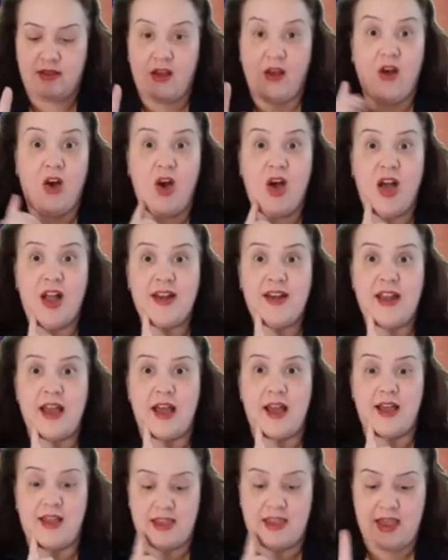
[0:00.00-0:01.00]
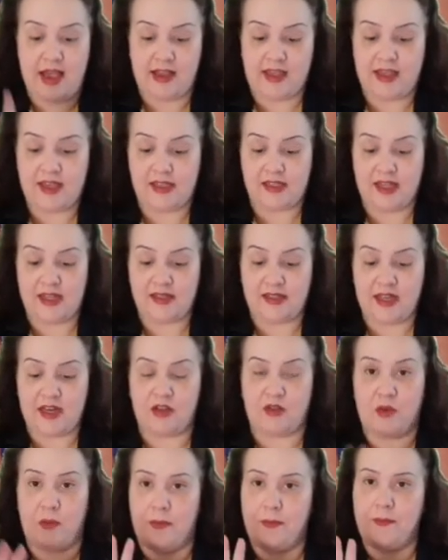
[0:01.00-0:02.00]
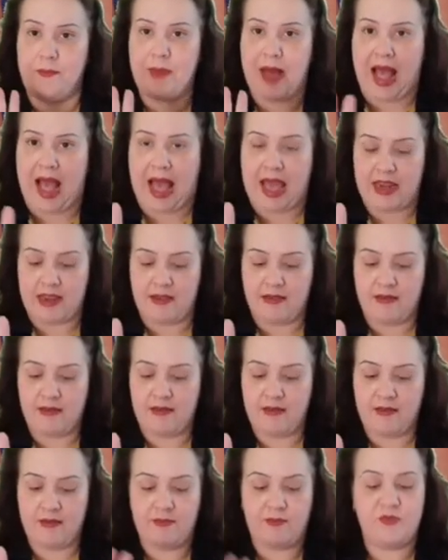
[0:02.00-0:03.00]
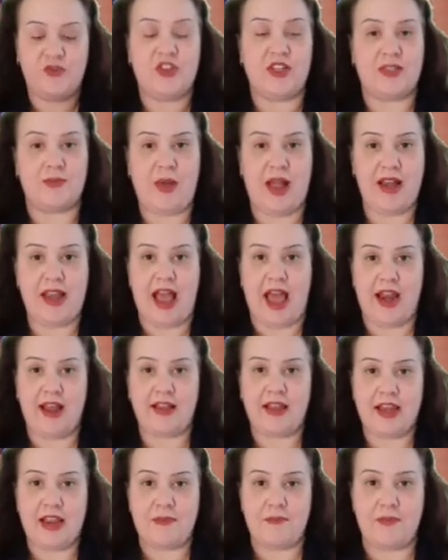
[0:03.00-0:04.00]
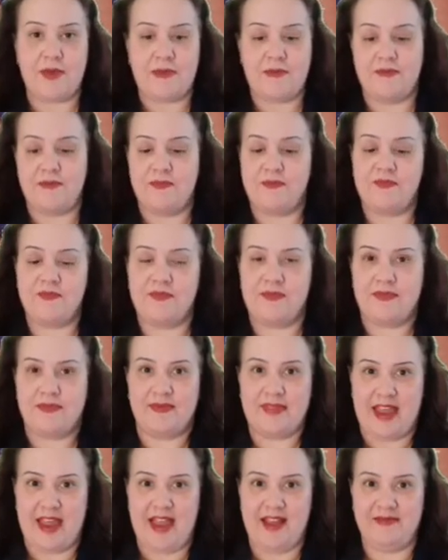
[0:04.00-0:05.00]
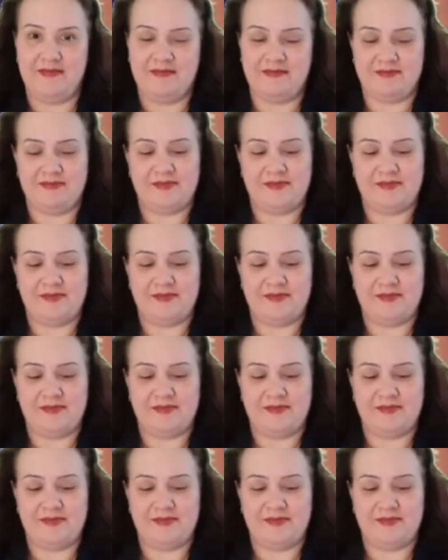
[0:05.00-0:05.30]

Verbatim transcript: Olha, e aqui está escrito: pare de espalhar a gripe, né?